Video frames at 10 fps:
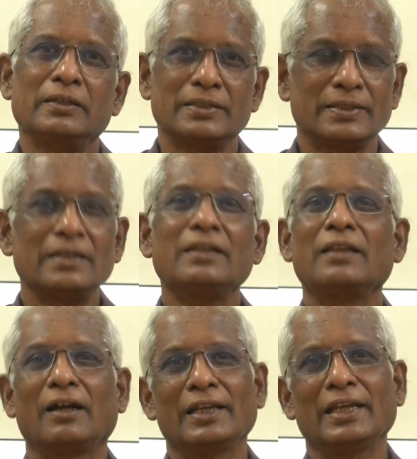சிறு
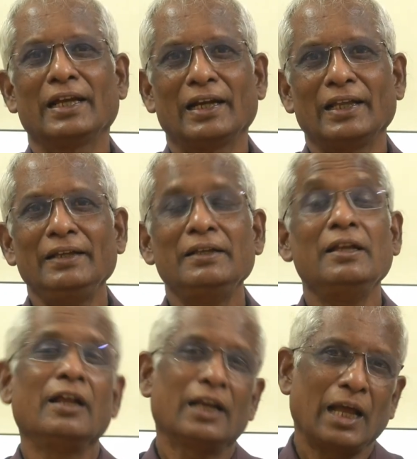தானியங்களை
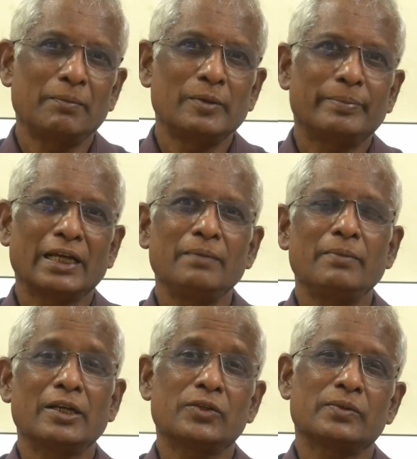நாம்
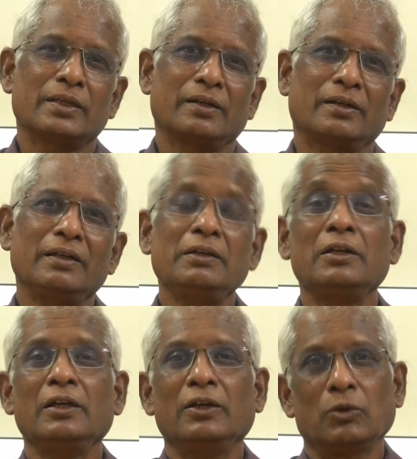பயன்படுத்துவதற்கு
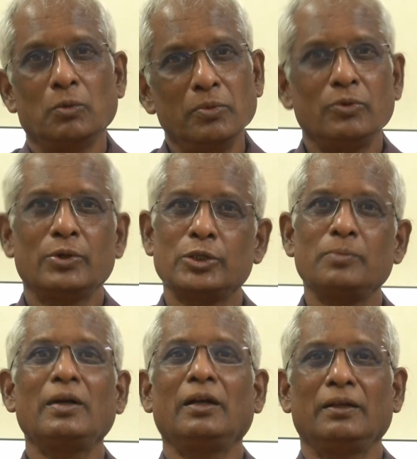ரொம்ப
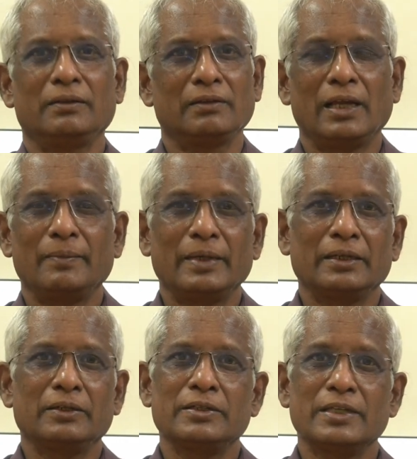வருஷமாக நாம்
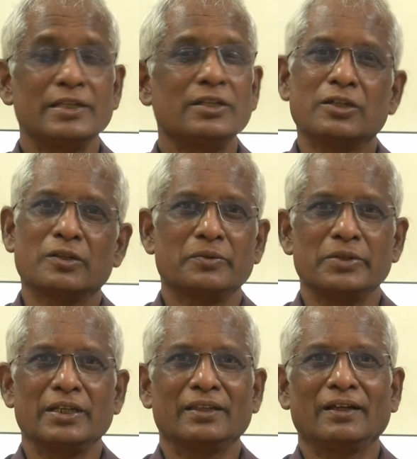செஞ்சுட்டு வந்த
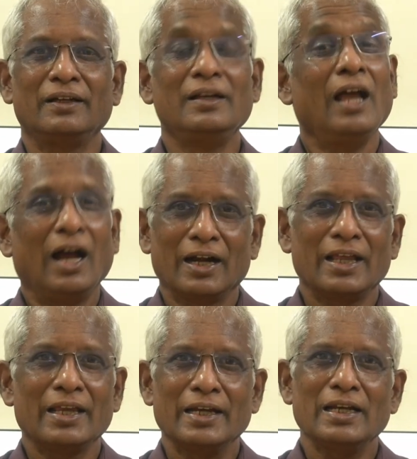விஷயந்தான்
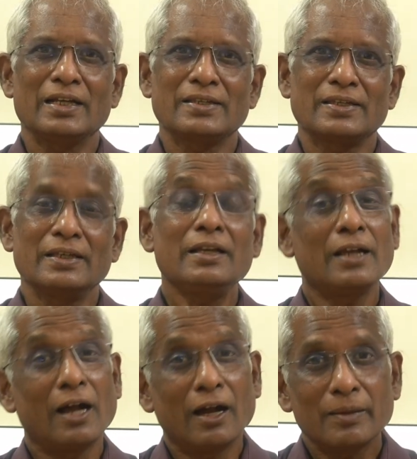ஆனால் என்னாச்சு
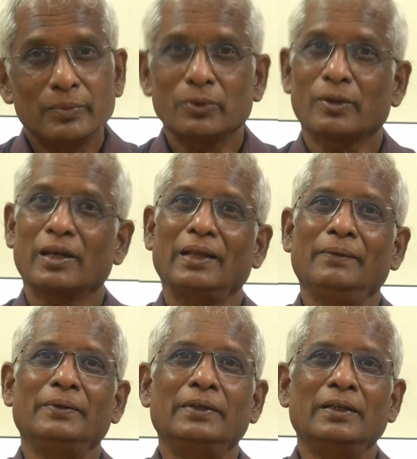காலப்போக்கில்
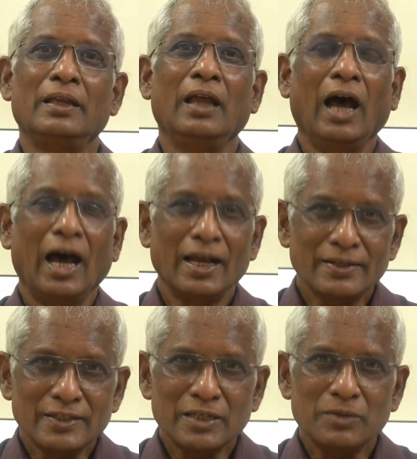அரிசி